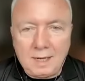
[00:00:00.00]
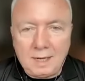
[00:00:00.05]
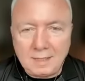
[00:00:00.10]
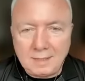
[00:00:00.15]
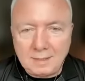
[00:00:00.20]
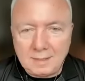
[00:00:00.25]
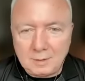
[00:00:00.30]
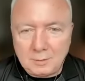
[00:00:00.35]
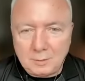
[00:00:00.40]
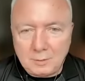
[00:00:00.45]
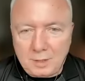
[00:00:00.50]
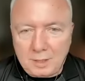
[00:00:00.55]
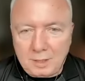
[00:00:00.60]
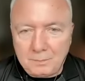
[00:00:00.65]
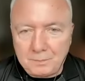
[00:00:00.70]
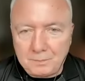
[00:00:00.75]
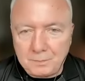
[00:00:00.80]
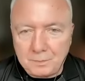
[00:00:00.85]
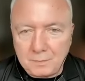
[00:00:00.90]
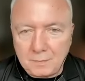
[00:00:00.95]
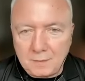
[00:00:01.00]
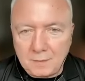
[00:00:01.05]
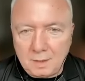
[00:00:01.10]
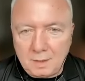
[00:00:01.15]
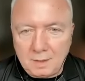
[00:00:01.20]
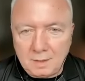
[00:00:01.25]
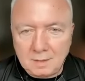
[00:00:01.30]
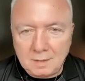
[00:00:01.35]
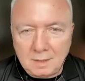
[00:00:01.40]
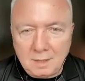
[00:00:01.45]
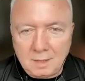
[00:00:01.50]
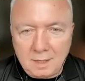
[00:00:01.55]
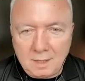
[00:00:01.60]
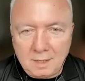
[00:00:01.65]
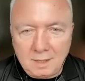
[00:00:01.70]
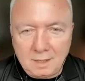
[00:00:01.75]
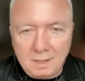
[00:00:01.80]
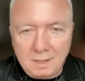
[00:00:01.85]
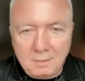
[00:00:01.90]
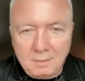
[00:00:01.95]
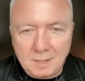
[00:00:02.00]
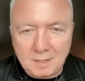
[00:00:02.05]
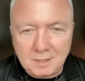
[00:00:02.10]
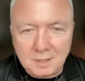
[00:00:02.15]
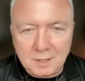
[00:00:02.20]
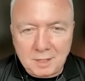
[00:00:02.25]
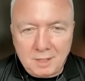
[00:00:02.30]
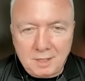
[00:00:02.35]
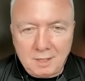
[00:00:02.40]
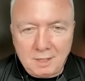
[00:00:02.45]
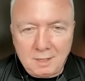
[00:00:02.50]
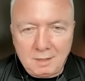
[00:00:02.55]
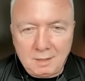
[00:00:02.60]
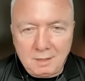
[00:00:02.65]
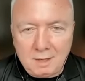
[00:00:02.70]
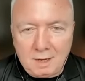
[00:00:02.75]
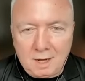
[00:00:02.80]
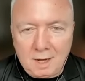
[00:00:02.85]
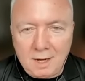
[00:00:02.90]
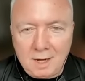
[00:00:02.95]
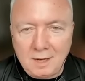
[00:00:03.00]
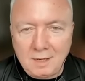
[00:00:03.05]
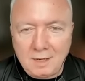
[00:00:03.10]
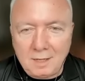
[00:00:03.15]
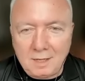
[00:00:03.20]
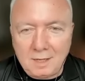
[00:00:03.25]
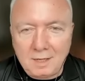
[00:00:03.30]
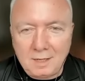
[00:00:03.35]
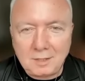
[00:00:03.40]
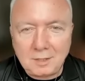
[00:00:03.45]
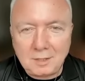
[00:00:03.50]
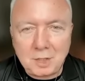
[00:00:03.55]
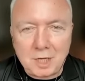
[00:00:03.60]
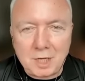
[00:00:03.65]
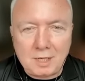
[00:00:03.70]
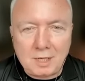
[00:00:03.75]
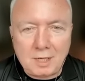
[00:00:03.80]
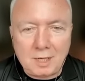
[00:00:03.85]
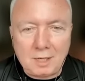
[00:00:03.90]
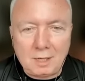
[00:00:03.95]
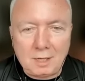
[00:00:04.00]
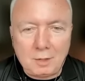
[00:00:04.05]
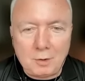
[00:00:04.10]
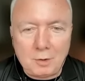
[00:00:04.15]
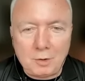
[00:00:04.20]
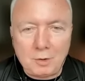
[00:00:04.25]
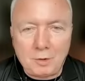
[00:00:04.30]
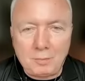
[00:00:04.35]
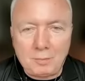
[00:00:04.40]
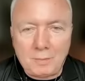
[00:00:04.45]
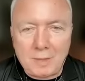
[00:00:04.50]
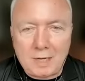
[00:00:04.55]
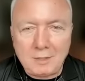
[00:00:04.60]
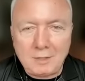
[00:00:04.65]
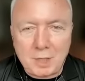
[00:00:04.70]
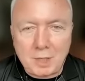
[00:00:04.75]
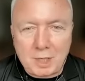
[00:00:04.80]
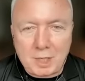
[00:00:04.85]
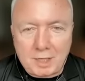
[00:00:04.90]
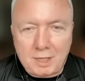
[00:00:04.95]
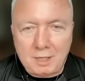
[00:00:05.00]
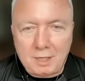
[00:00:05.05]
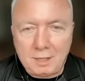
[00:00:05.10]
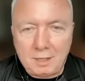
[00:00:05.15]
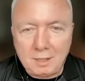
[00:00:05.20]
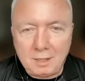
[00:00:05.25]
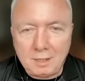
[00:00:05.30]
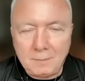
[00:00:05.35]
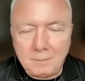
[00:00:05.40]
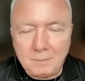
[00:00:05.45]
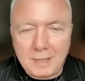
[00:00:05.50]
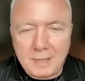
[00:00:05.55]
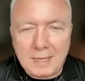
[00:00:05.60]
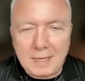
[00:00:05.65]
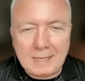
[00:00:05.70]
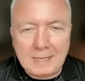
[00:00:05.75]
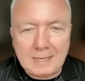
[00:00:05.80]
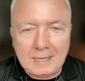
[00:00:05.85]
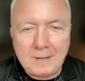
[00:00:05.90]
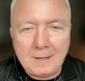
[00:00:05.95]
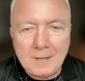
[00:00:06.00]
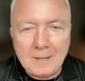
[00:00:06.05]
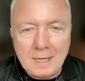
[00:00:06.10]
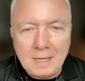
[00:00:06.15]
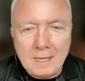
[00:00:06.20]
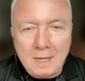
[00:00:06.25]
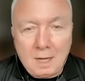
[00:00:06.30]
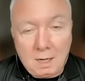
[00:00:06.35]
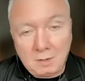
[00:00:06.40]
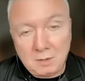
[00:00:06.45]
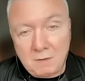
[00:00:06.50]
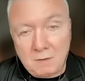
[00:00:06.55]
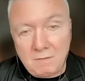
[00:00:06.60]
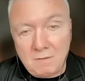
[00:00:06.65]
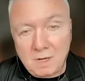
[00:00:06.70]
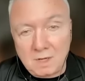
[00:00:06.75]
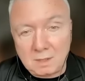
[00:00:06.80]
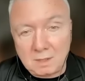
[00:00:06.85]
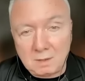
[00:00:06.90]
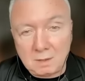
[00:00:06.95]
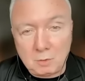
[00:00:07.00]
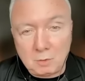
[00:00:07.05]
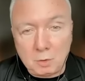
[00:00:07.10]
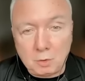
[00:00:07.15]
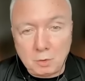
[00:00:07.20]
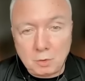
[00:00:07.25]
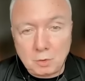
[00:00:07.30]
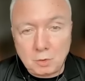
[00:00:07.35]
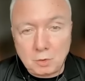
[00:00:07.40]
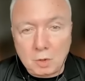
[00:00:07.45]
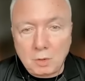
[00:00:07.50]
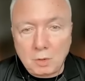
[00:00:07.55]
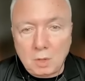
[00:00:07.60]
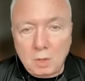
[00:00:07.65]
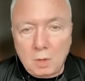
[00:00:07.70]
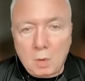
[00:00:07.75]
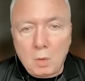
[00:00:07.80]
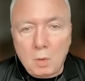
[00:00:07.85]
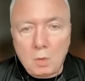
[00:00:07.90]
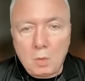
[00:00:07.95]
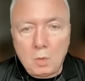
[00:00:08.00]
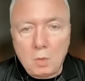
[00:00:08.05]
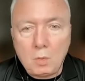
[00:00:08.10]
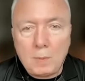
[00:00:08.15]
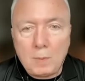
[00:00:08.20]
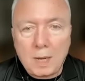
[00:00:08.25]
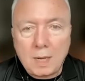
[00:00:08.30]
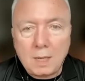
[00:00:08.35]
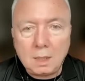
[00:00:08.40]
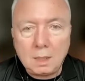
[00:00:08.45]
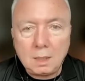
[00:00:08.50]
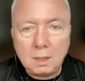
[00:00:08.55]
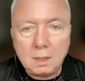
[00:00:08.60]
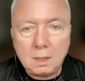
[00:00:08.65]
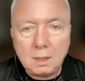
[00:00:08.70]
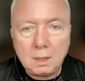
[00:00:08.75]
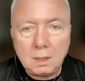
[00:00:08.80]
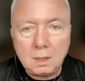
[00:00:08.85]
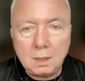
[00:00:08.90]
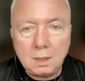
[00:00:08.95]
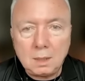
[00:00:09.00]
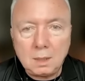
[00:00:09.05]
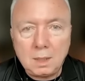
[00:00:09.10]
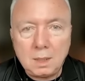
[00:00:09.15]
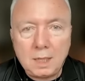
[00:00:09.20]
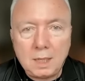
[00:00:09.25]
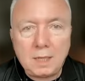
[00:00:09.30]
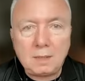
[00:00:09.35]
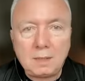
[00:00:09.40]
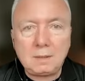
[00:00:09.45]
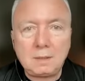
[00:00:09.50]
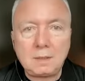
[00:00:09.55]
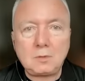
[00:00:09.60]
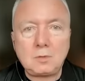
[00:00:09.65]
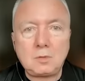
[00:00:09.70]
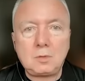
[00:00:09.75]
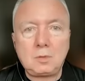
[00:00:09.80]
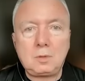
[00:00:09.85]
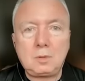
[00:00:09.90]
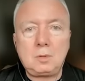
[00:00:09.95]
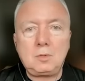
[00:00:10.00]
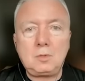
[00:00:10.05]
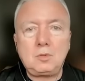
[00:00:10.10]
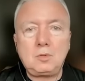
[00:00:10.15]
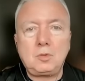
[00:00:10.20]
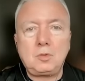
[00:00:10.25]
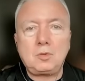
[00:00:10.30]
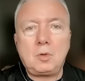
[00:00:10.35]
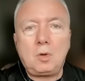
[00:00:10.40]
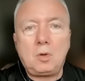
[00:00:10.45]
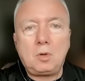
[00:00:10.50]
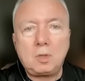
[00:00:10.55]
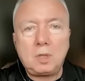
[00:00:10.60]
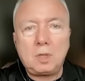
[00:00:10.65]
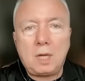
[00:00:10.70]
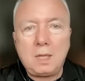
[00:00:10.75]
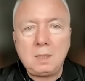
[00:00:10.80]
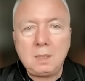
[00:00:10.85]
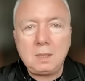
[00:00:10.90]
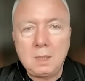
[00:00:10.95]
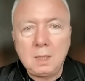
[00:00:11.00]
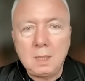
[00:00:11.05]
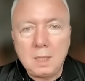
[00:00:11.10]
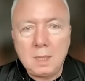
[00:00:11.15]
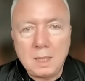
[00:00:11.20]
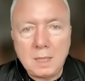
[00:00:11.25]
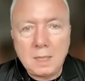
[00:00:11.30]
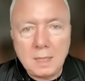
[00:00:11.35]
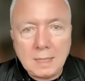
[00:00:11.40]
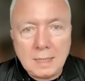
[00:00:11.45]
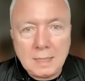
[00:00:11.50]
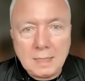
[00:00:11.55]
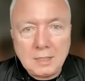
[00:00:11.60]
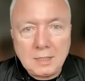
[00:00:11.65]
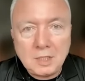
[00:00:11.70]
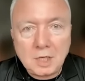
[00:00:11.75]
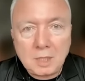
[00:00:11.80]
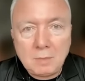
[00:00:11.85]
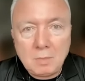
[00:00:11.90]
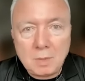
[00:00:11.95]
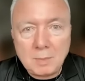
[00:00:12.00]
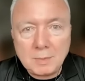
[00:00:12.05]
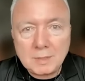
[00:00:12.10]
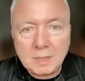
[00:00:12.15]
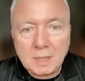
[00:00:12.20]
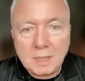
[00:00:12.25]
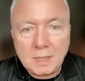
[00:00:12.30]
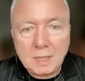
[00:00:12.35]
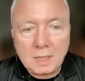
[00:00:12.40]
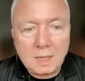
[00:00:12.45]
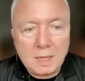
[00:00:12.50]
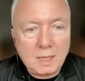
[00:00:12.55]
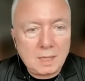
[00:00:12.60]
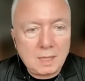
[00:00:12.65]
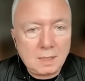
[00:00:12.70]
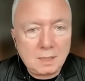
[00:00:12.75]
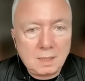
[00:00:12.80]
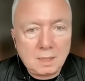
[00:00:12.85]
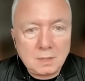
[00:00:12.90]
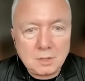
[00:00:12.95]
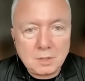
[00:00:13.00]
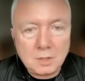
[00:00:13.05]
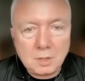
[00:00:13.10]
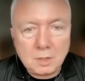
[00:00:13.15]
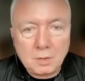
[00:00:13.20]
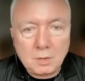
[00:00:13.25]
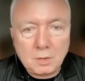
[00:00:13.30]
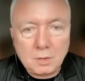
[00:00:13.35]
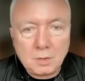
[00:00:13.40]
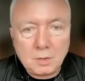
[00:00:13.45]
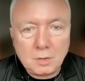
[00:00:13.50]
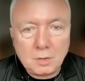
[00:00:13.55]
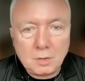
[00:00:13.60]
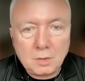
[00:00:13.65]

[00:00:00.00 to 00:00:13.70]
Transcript: Enes'e sürelim. Enes'in aynalara bak çekil. Aynalara Yağmurla bak, çekil, mı? önümden çekil. Peki. Akşam vakti görüş zor. Oo bak elektrik skuterlı çocuk oradan çıkmaması gereken yerden Abi çıktı. Allah